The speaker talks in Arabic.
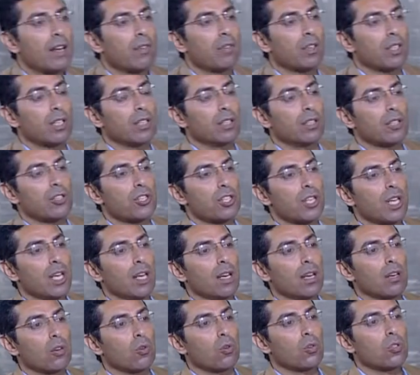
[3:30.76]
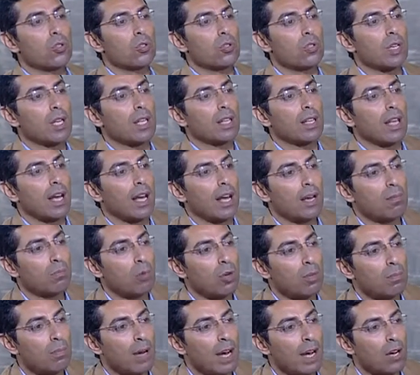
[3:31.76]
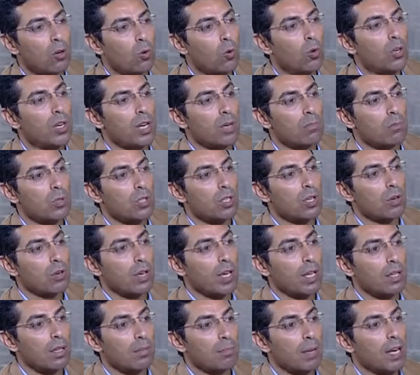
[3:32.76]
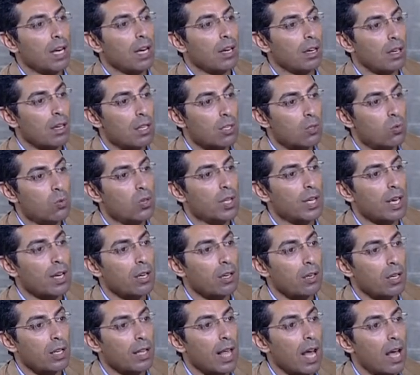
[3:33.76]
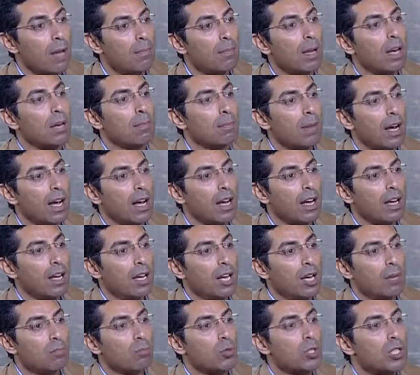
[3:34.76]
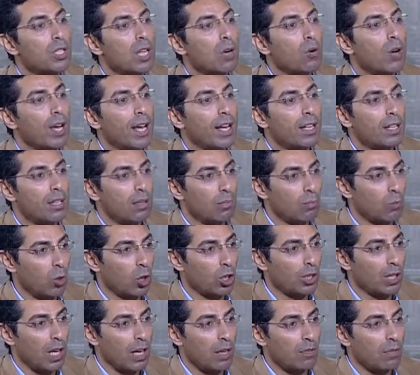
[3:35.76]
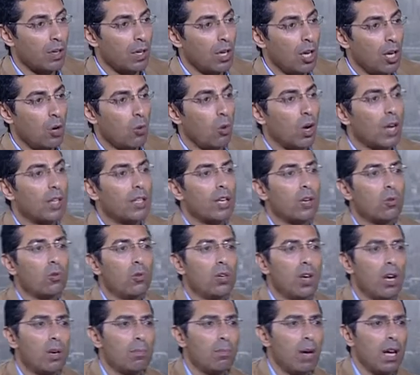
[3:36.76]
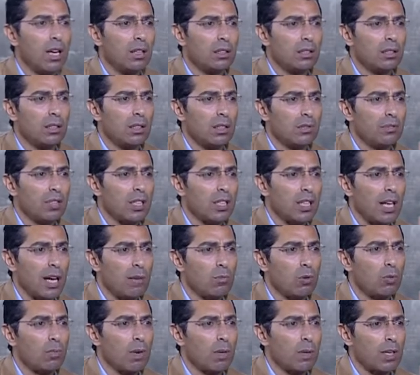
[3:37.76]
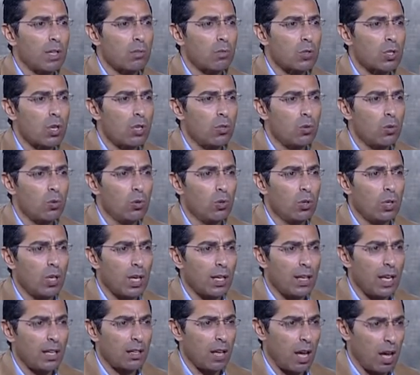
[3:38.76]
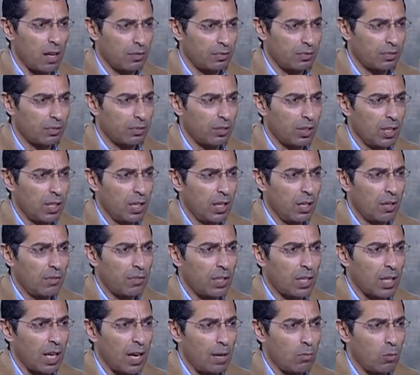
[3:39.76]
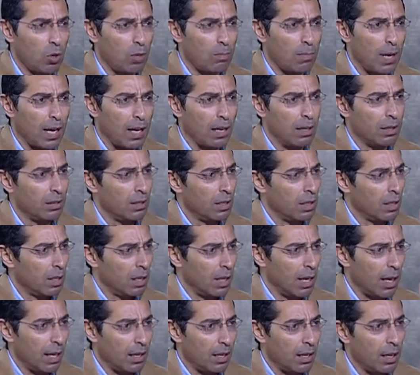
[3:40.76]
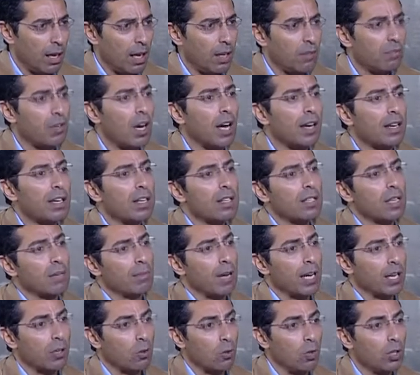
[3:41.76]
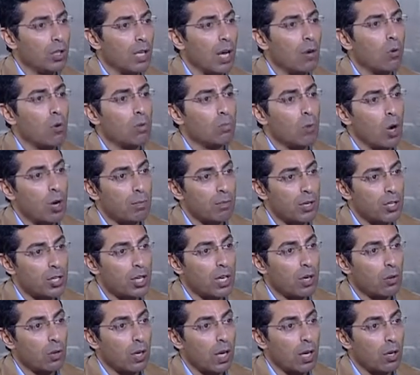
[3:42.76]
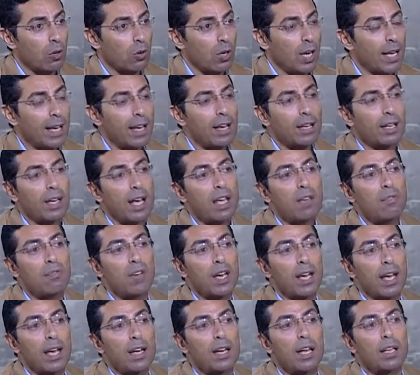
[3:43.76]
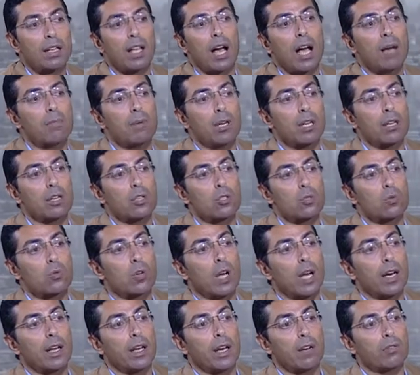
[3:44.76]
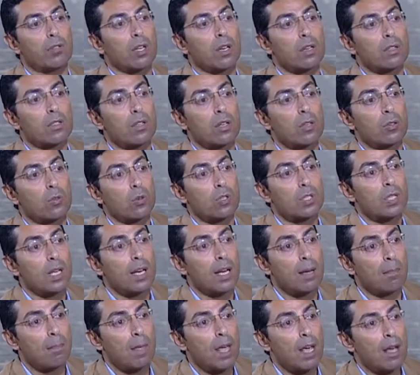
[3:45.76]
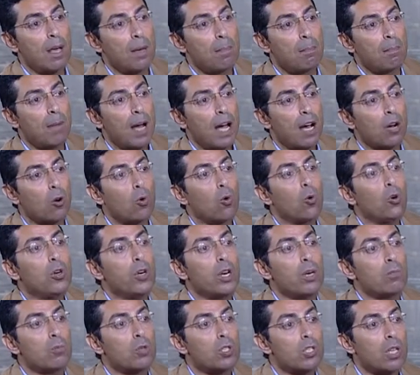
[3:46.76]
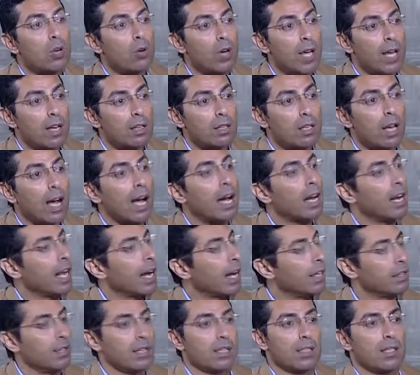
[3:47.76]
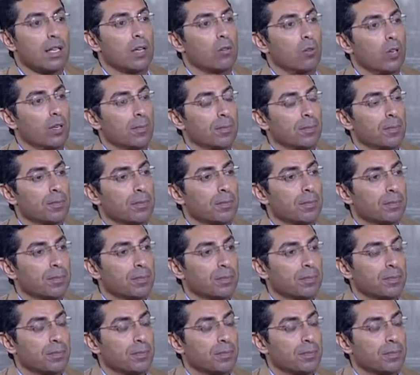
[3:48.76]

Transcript: فضيلة الشيخ أسس للتعامل مع كل المستويات منهج نعم. الرسول كان يتعامل مع مستويات مختلفة وقد يكون البعض في التعامل مع بعض المستويات يقول أن ده ضعف في التعامل مع الفقير زي ما حضرتك قلت او المهمشين او الاخر ولكن كيف كان يتعامل الرسول عليه افضل الصلاه والسلام مع كل المستويات على حد سواء حاضر هو